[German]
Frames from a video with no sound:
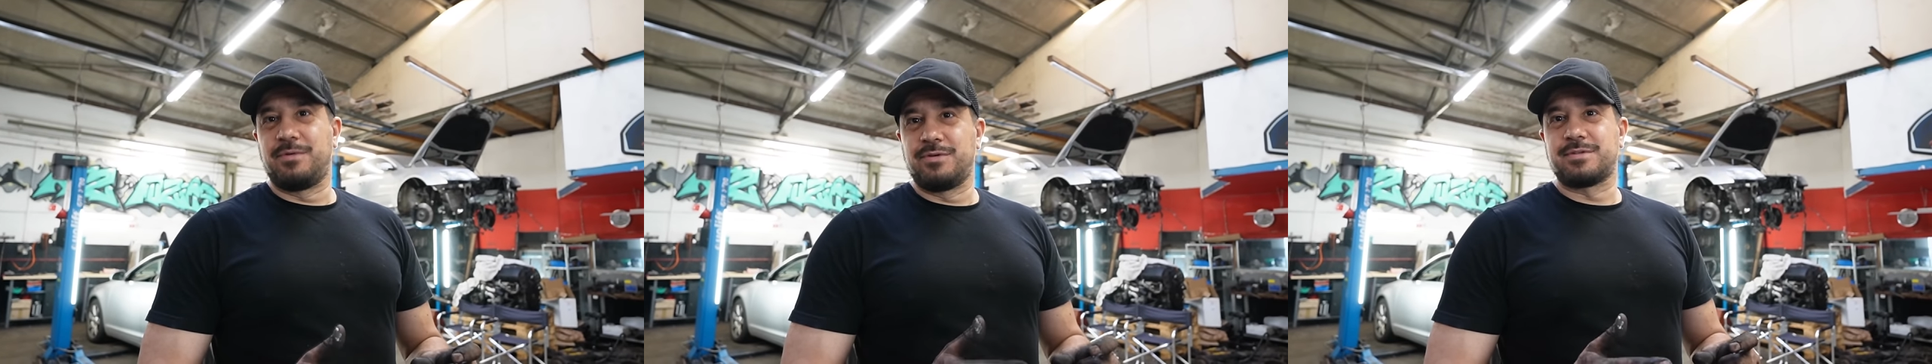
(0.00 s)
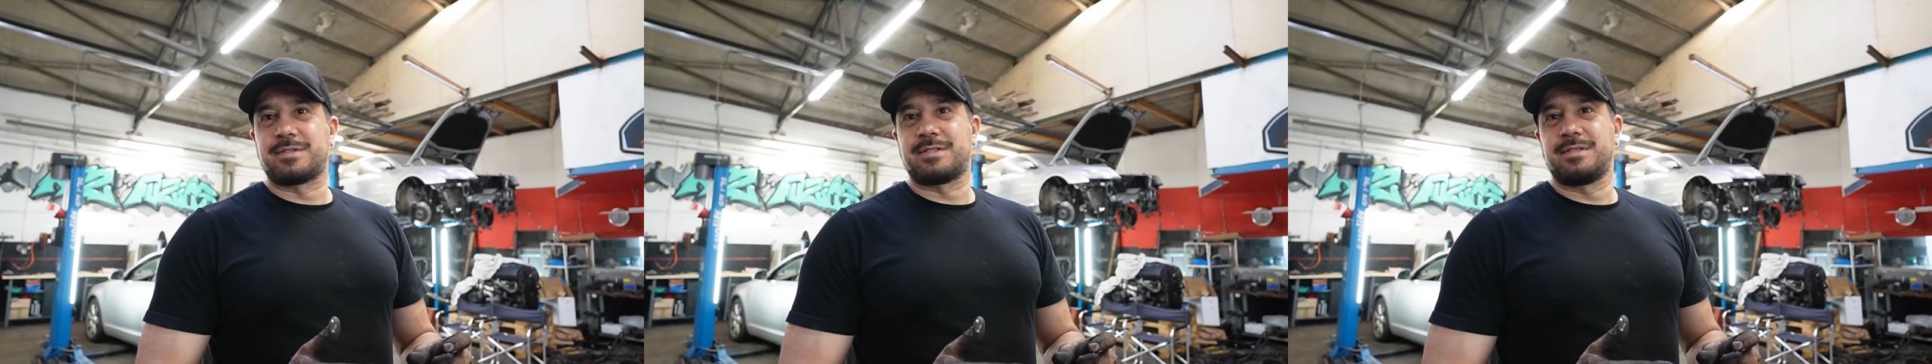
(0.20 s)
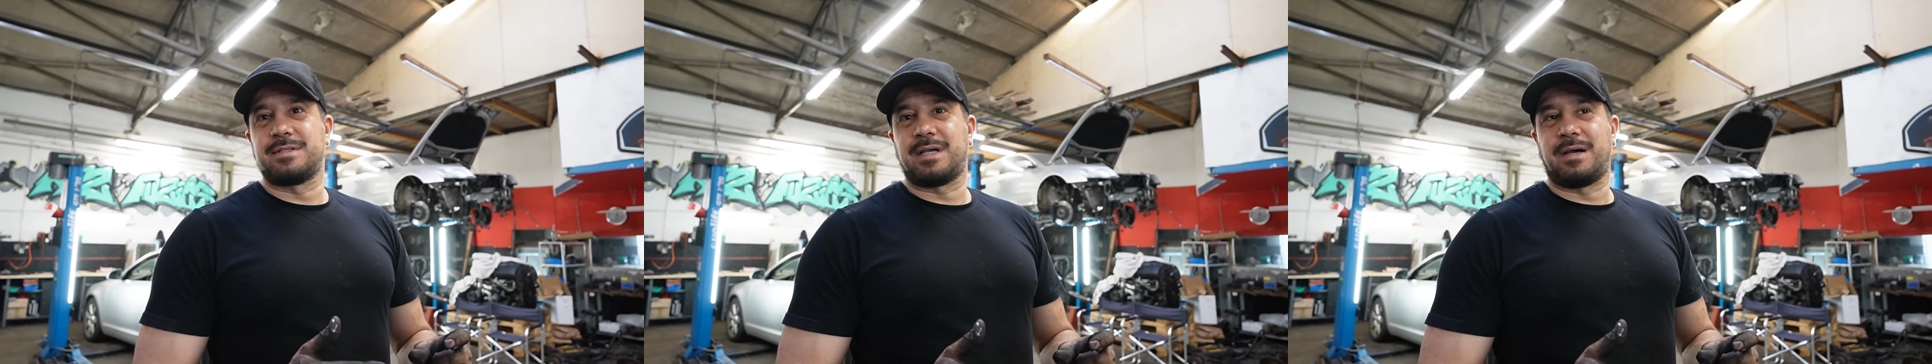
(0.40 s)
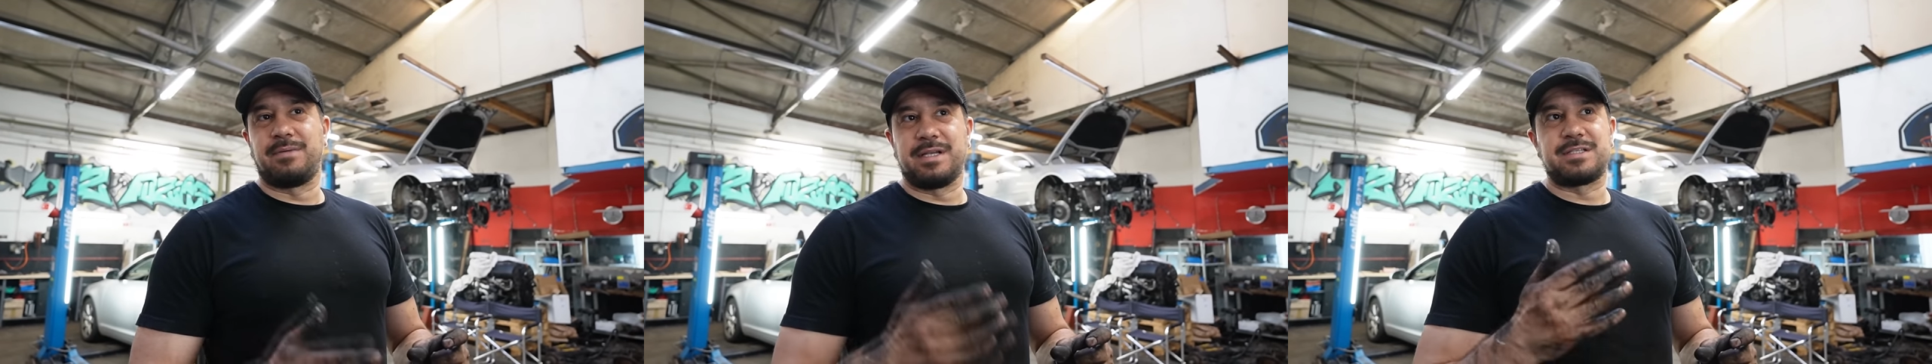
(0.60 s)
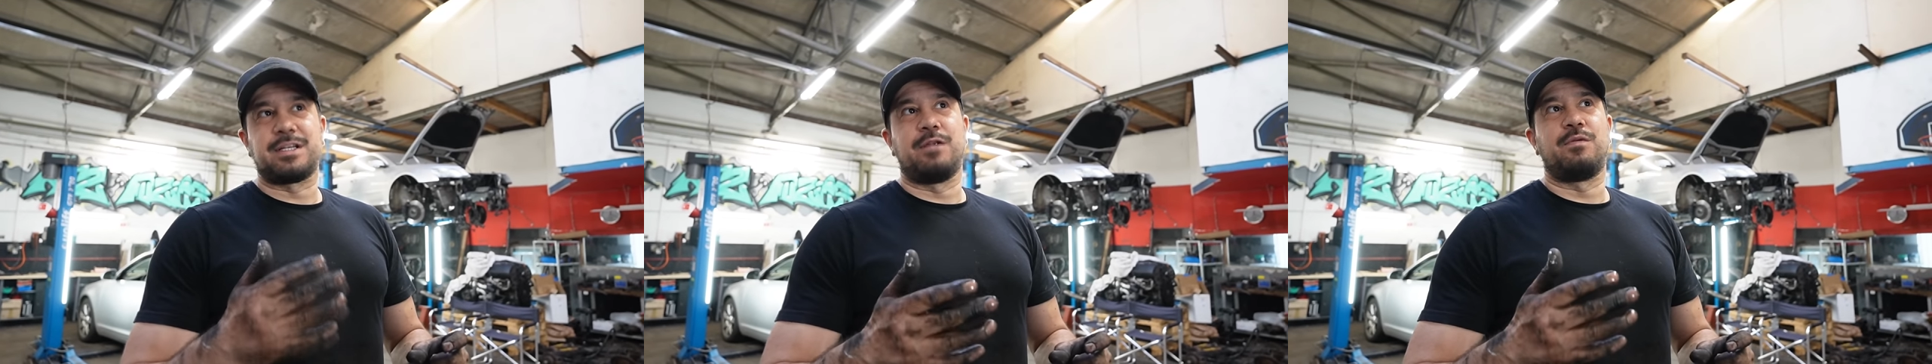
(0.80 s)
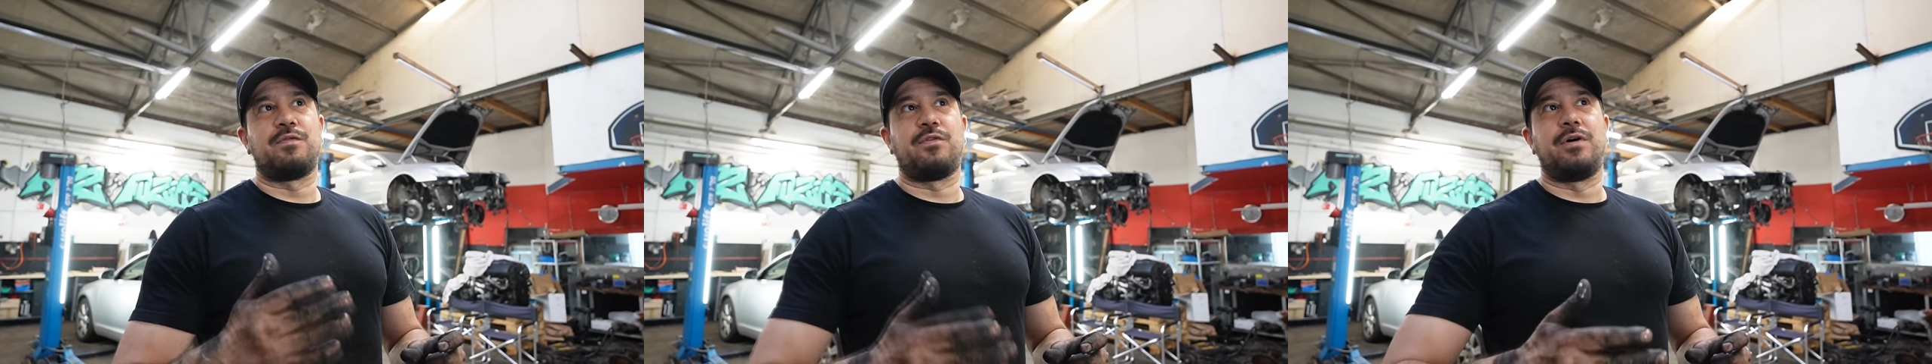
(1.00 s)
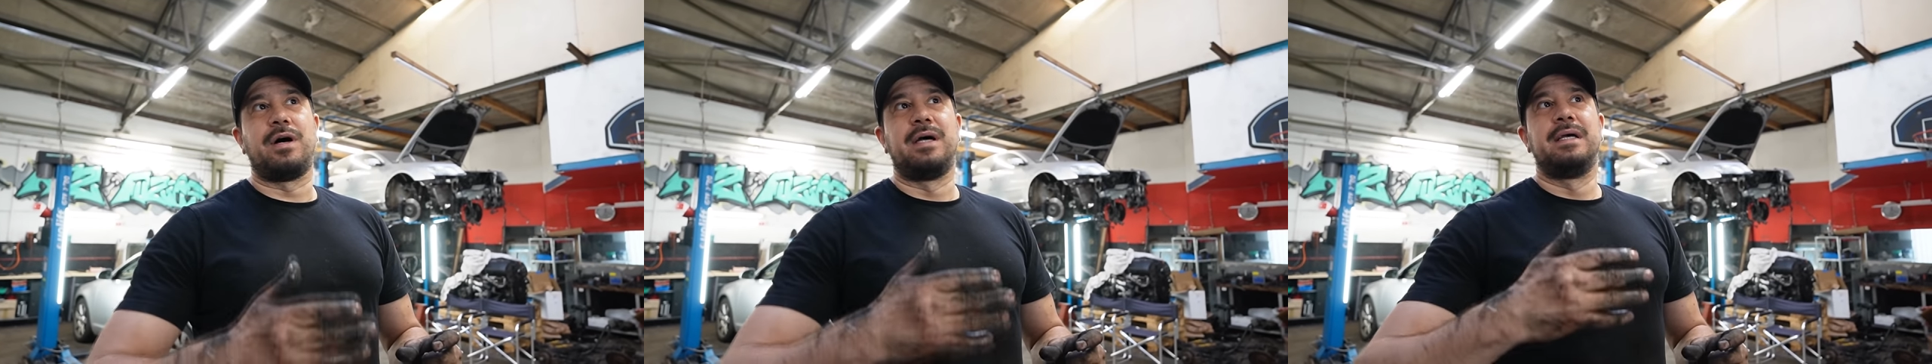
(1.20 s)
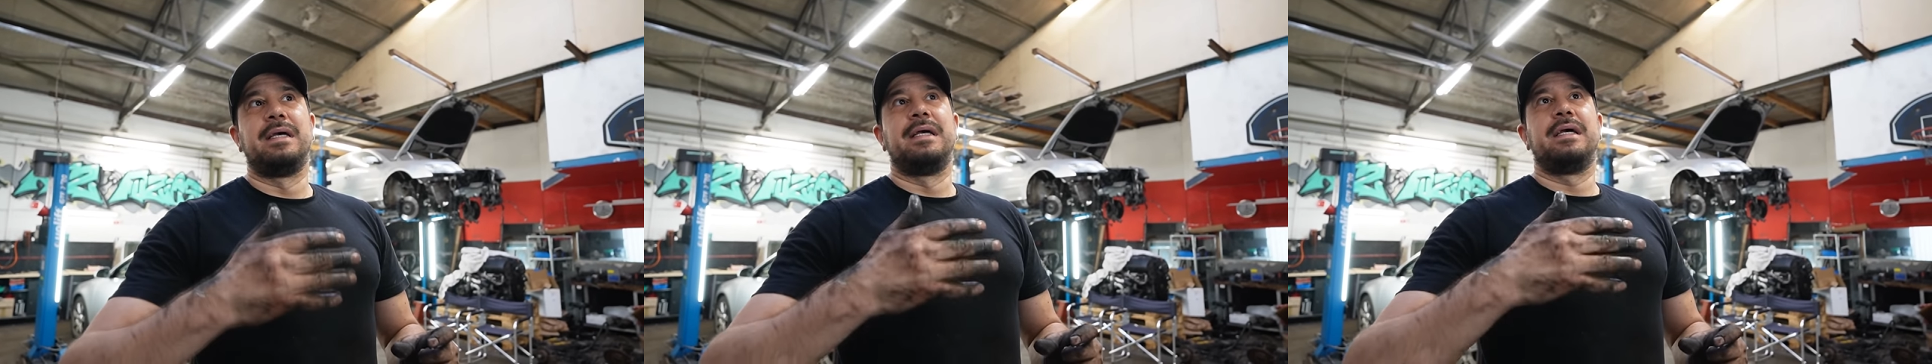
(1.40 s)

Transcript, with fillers: benutzen, aber jetzt stellen wir vor,